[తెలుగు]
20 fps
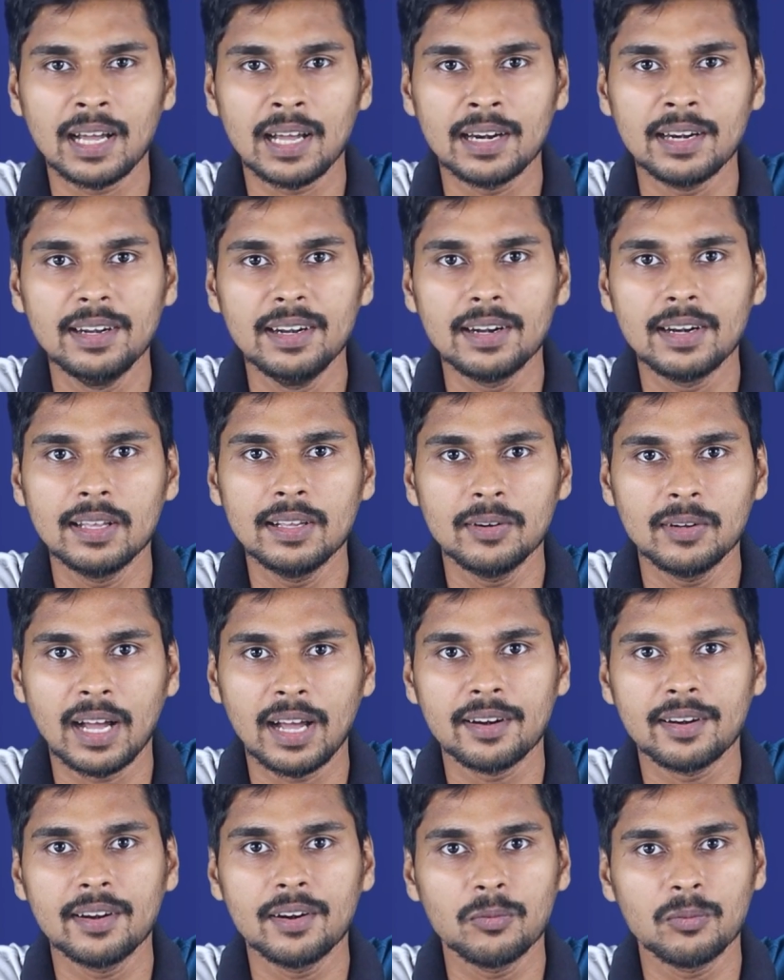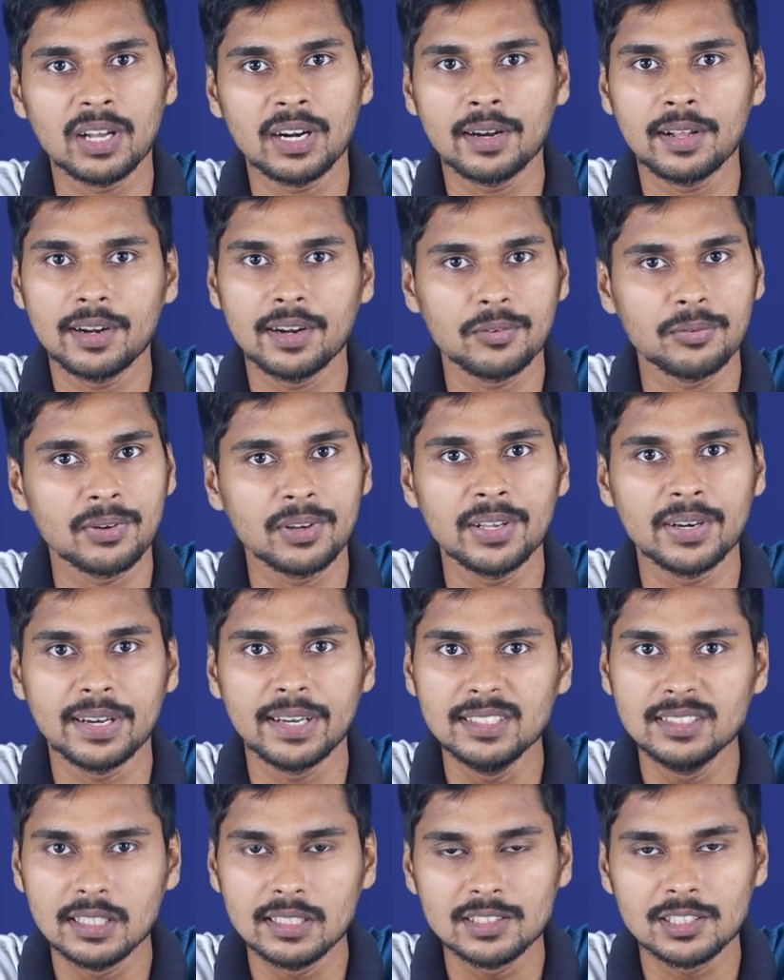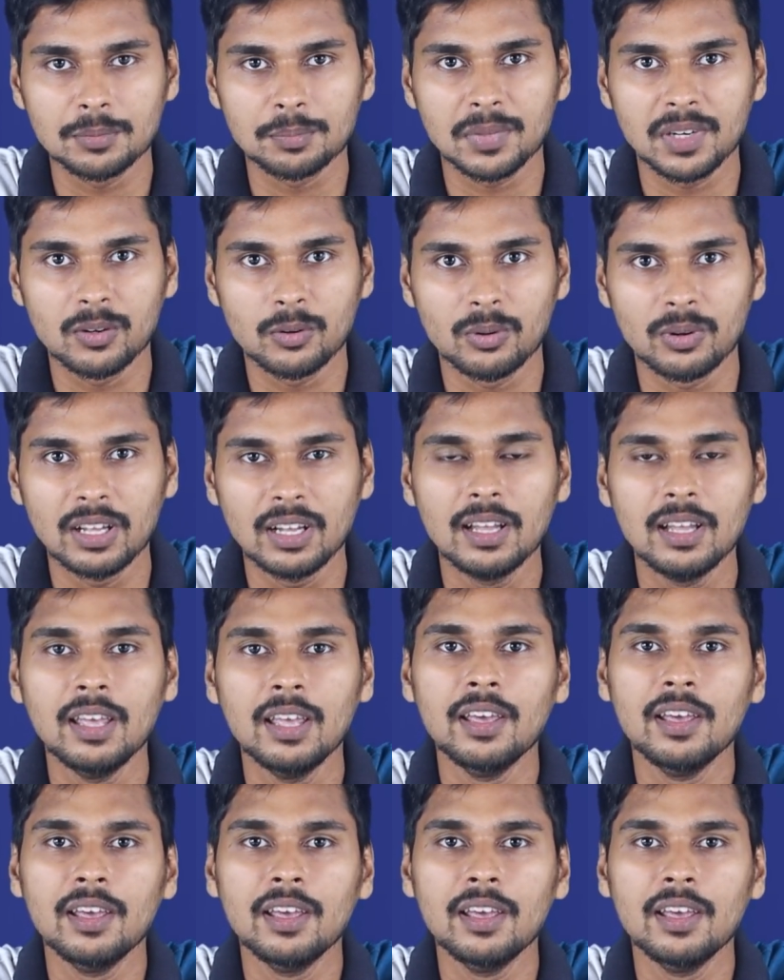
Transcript: హండ్రెడ్ హండ్రెడ్ వన్ హండ్రెడ్ ఫైవ్ రేంజ్ అని చెప్పినా కూడా